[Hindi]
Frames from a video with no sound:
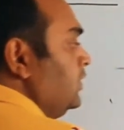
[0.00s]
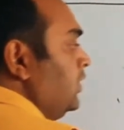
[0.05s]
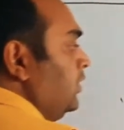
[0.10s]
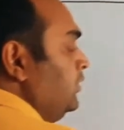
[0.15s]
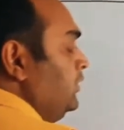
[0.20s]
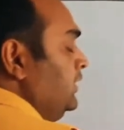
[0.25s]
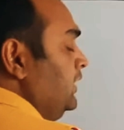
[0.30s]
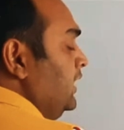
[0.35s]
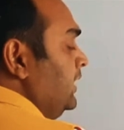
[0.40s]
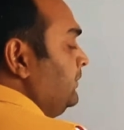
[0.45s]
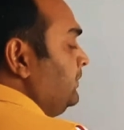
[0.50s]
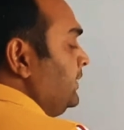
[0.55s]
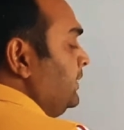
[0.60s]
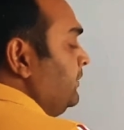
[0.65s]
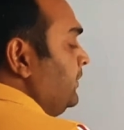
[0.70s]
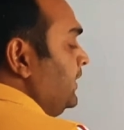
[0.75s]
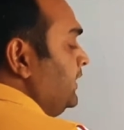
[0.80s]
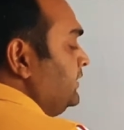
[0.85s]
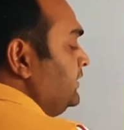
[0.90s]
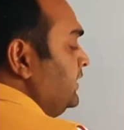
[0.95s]
और ये आपके
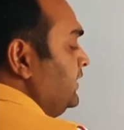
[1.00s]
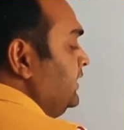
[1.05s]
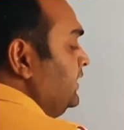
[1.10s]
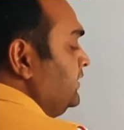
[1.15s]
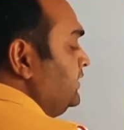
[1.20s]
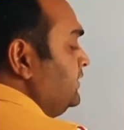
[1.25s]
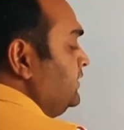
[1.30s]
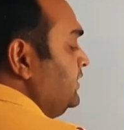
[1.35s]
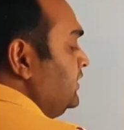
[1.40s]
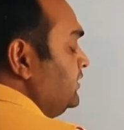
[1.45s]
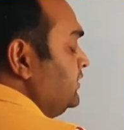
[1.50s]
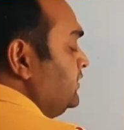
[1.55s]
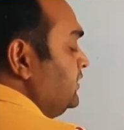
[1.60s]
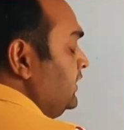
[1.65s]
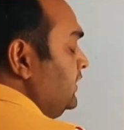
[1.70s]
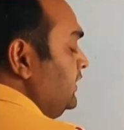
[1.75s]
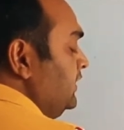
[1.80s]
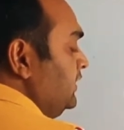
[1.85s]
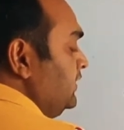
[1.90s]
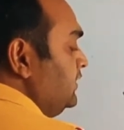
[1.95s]
पास है एक सी एच
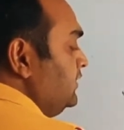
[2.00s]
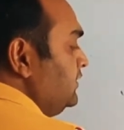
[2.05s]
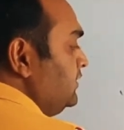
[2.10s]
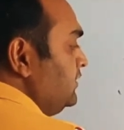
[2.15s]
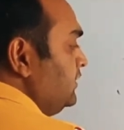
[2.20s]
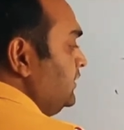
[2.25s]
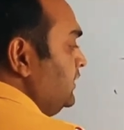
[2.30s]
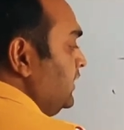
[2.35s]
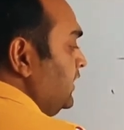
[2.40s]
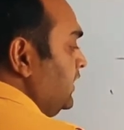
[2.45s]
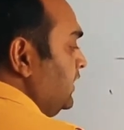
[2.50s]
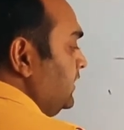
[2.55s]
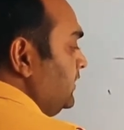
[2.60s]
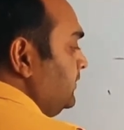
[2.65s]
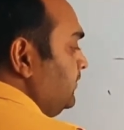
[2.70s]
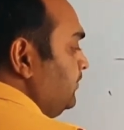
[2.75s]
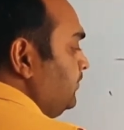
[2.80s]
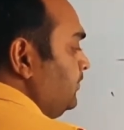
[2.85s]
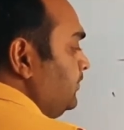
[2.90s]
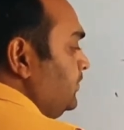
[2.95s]
थ्री सी एल
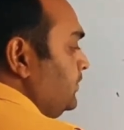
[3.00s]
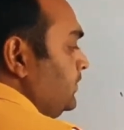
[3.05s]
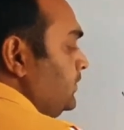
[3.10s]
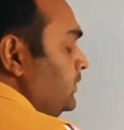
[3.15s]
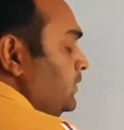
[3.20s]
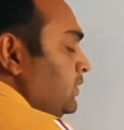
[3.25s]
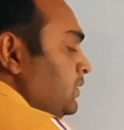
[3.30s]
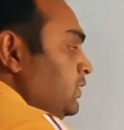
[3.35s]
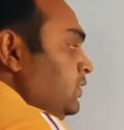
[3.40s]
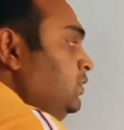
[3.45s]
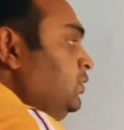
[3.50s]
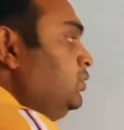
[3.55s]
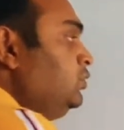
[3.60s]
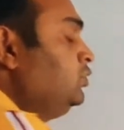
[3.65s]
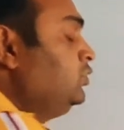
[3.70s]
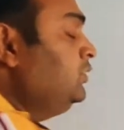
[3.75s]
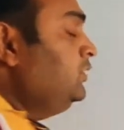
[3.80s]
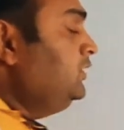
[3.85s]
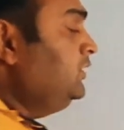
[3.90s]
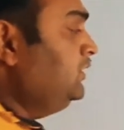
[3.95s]

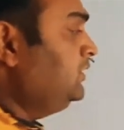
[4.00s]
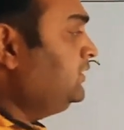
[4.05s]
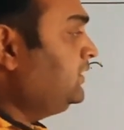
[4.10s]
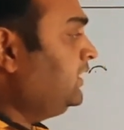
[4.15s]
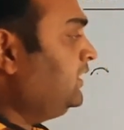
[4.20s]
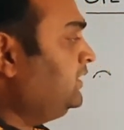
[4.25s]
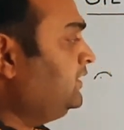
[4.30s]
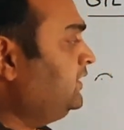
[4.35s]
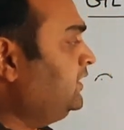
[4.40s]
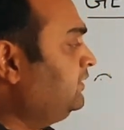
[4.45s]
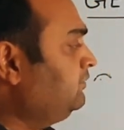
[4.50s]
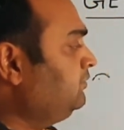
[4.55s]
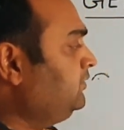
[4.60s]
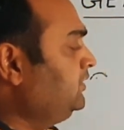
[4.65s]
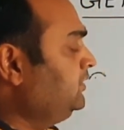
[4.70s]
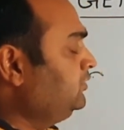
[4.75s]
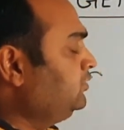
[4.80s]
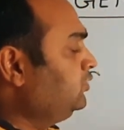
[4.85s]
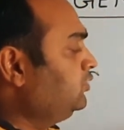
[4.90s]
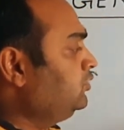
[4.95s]
तो इस तरह से हम
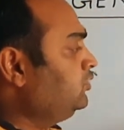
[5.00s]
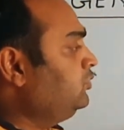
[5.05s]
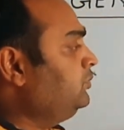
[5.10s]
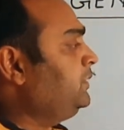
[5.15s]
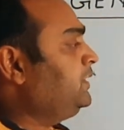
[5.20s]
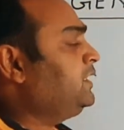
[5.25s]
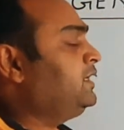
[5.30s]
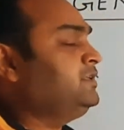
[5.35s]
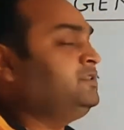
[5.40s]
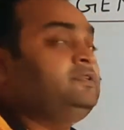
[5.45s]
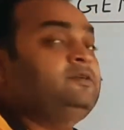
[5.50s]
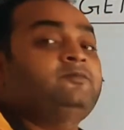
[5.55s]
इन दोनों में कैसे